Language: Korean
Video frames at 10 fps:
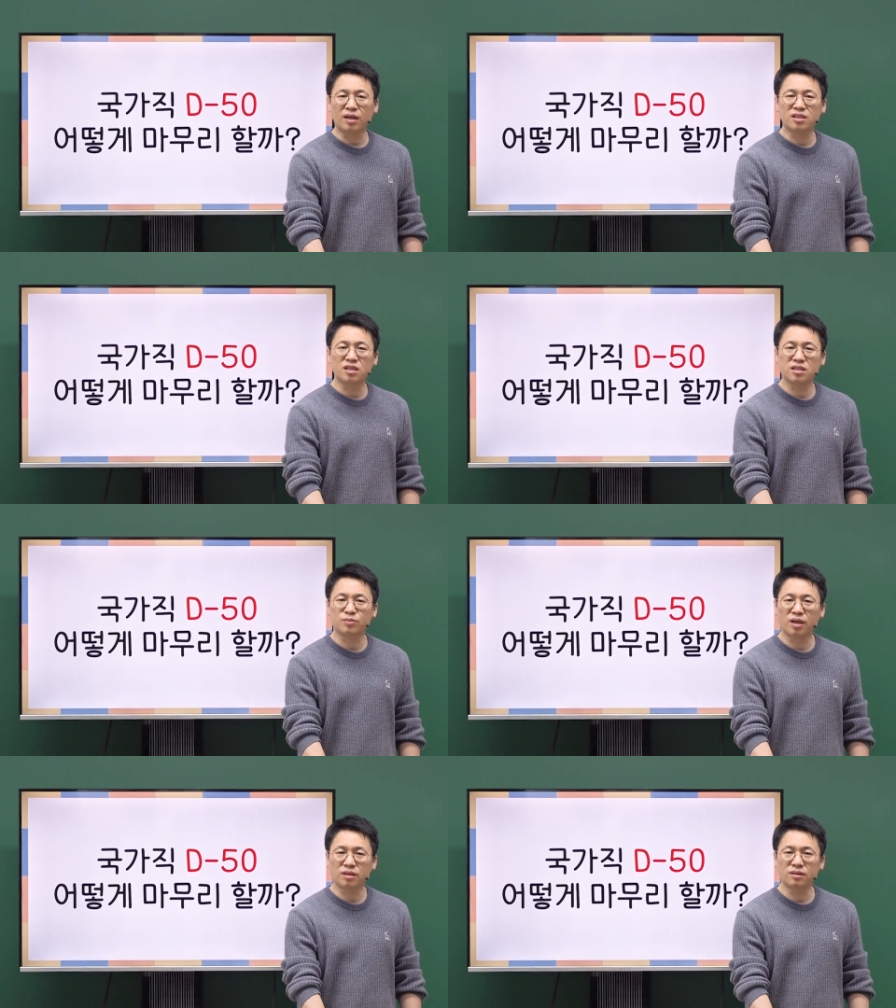
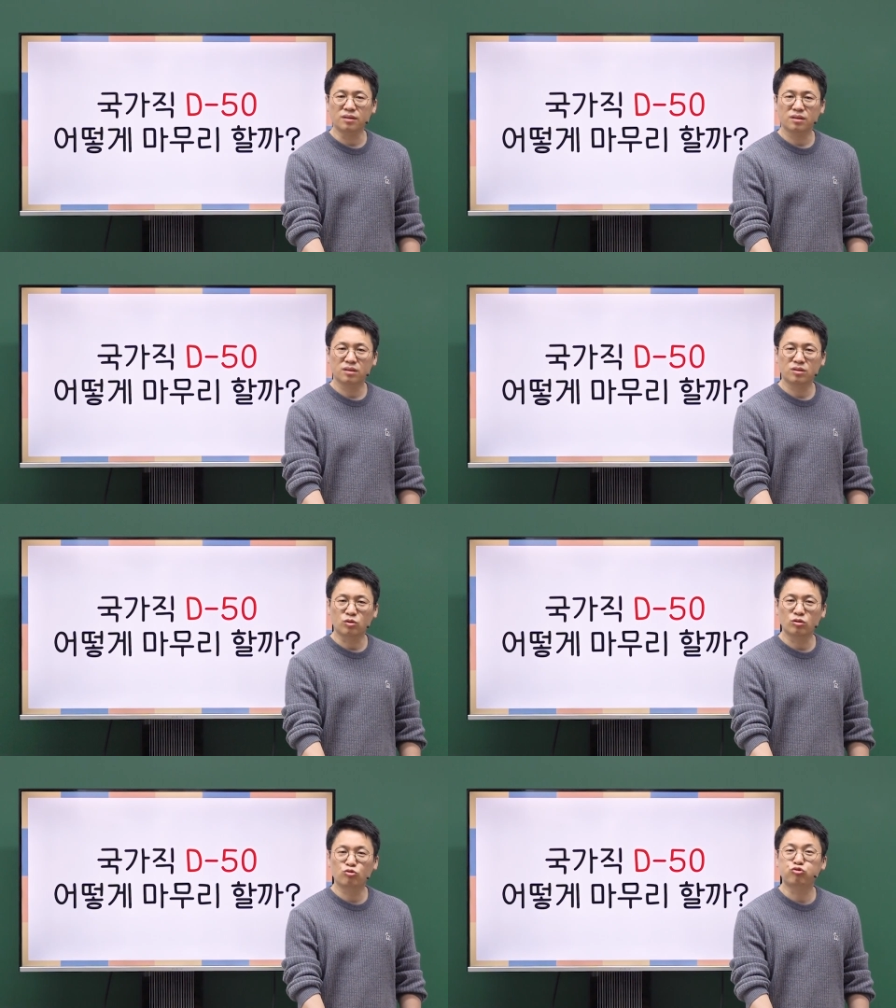다르시겠지만
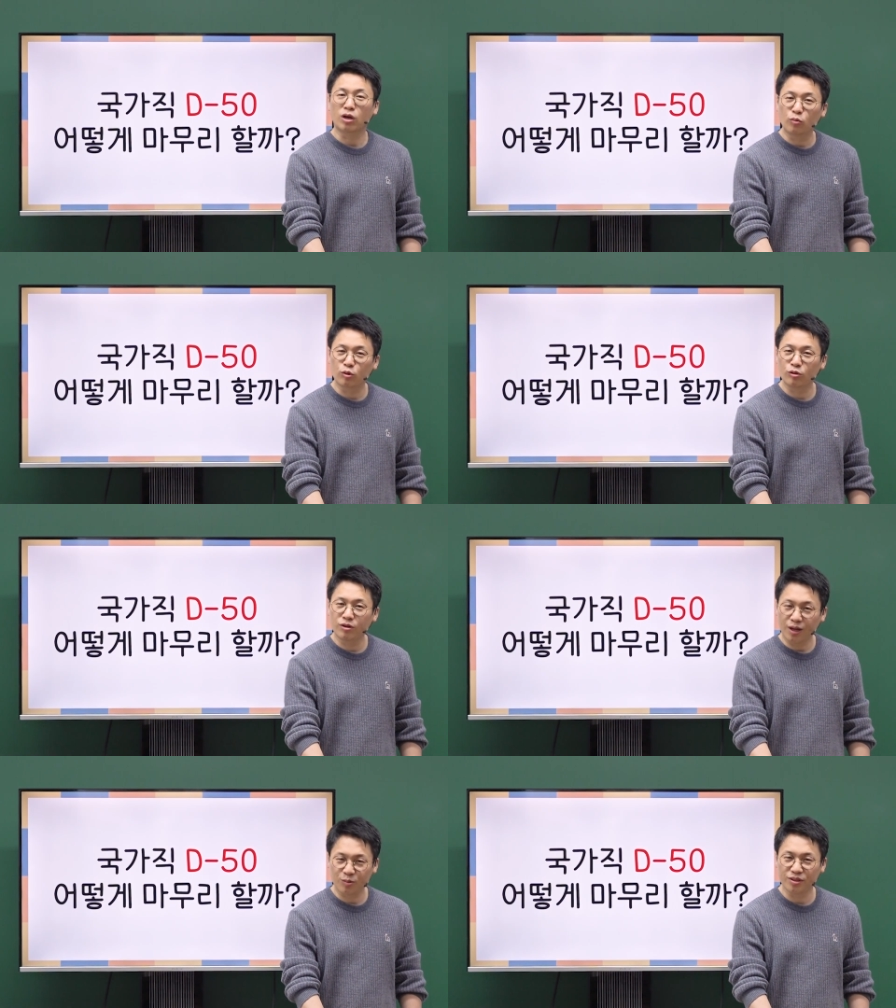저는 두
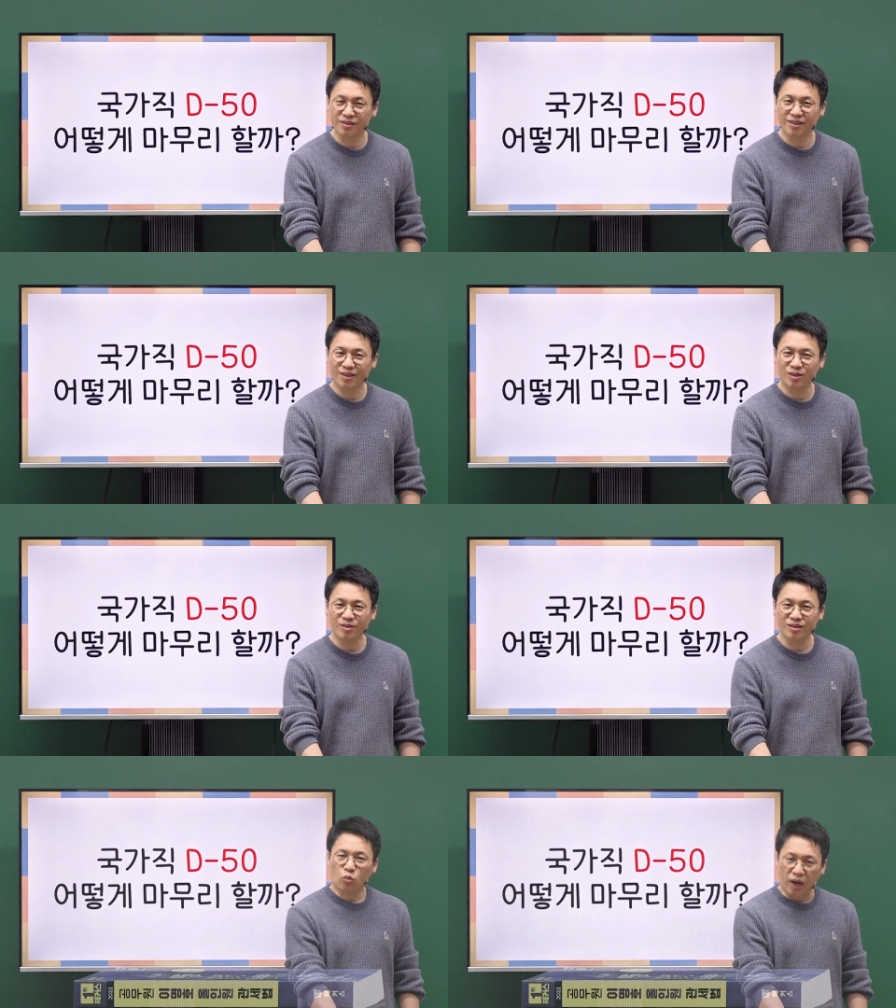과목을 하고
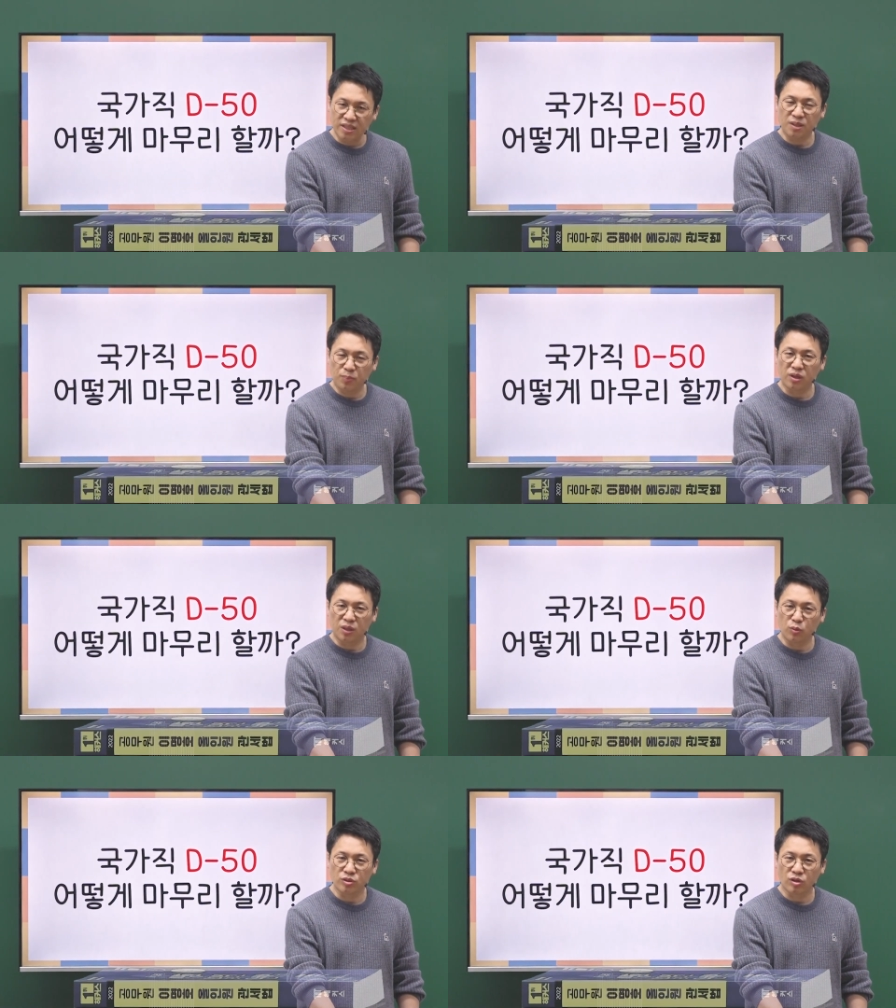있는데요. 관세법
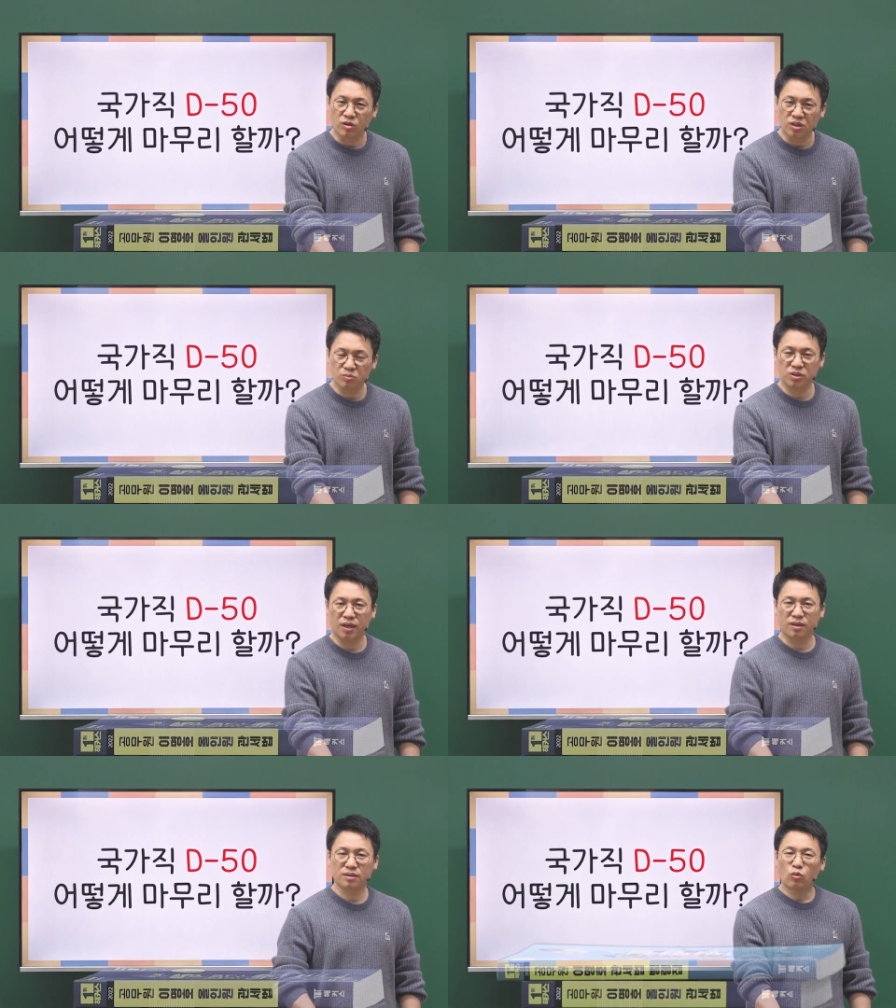기본서입니다.